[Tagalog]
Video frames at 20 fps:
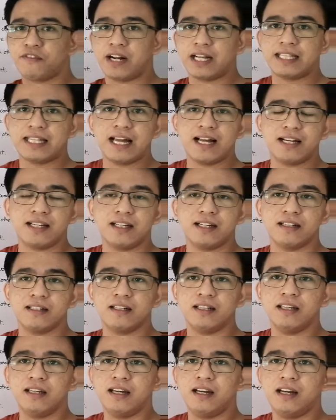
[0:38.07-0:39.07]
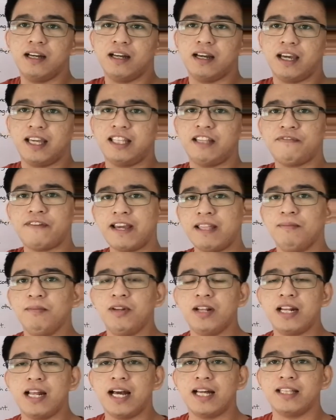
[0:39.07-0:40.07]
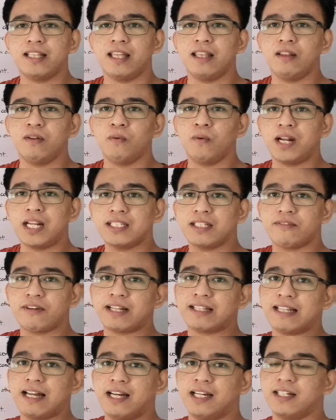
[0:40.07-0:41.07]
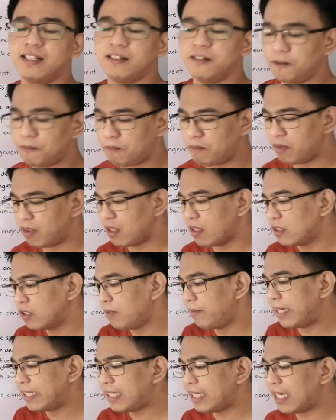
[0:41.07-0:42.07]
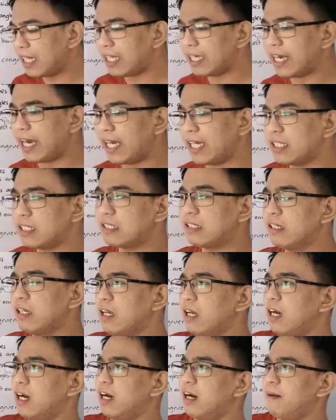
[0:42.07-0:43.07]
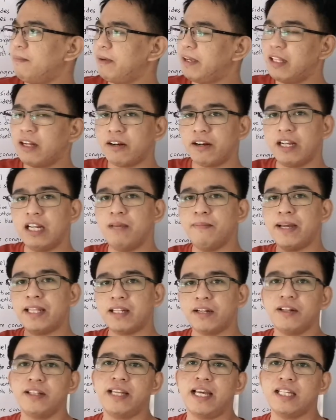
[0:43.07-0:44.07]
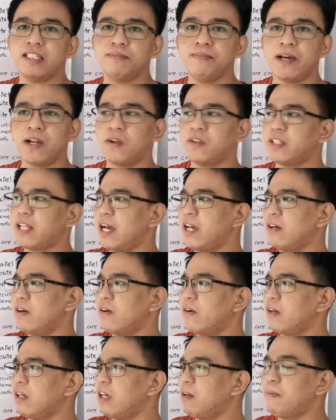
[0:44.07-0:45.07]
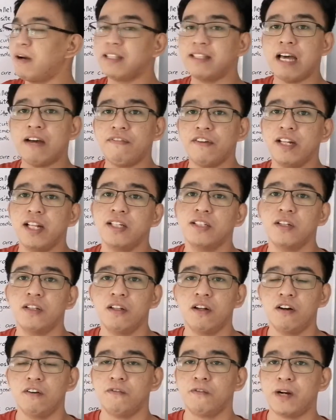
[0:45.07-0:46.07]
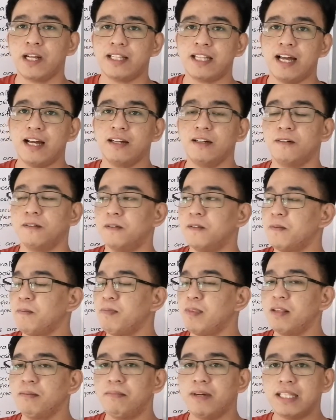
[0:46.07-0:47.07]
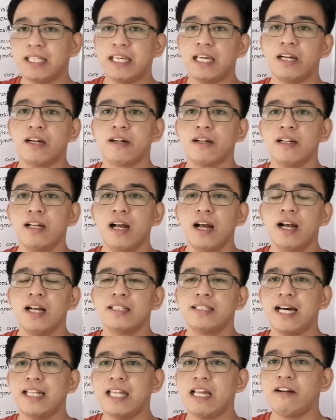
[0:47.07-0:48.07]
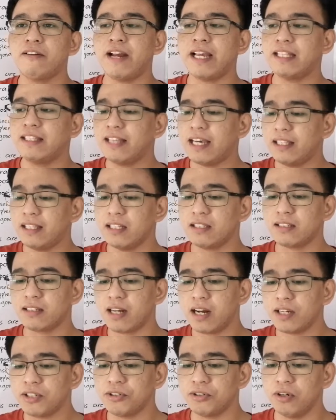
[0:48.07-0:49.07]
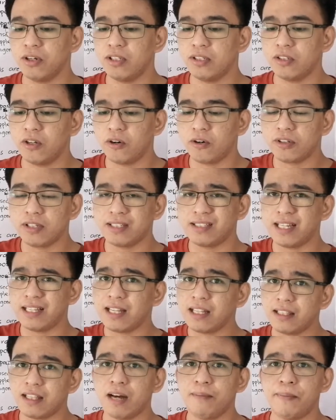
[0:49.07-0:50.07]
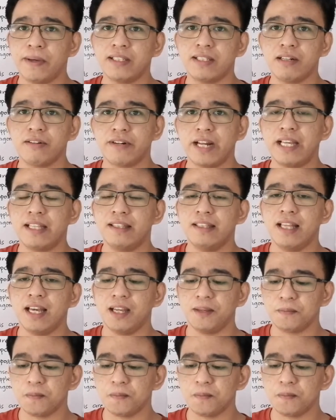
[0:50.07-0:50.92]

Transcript: of rectangle, i-define muna natin what is a rectangle. So basically guys, uh, in our elementary days, meron tayong ibang definition of rectangle. But here, sa ating grade 9 discussions or sa certain topics ng grade 9,